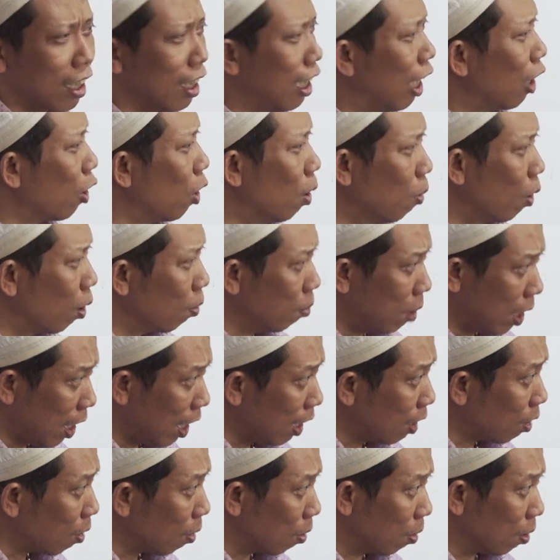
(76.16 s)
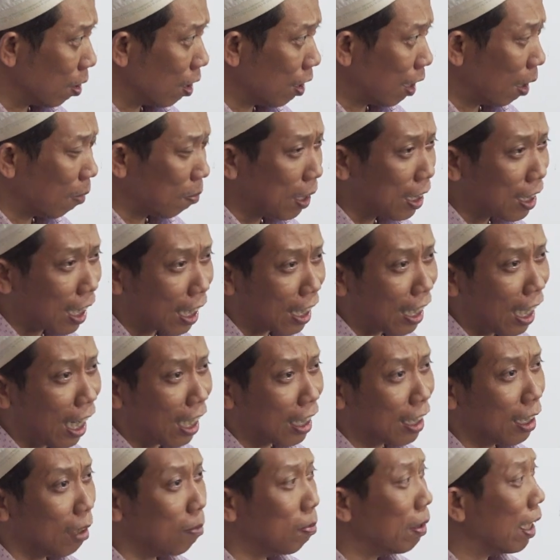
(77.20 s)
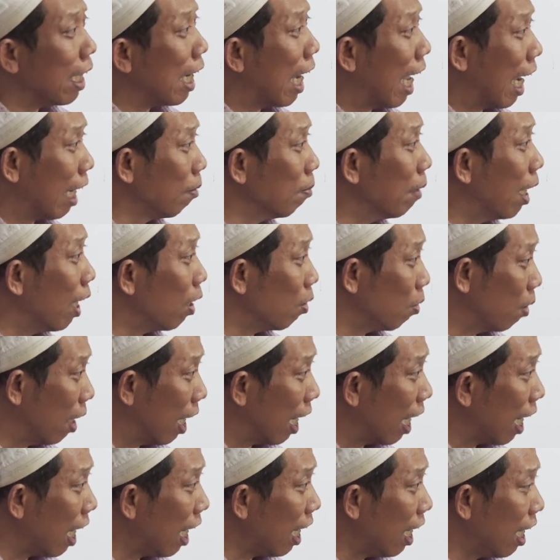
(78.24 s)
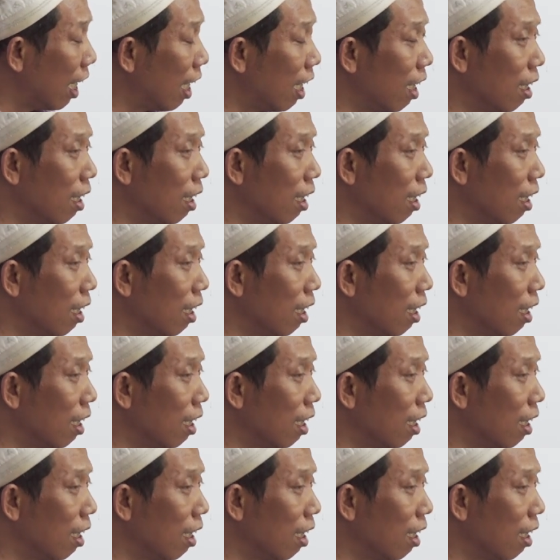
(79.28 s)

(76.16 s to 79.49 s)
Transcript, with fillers: tidak ngomong begitu, tetapi saya hanya bilang bahwa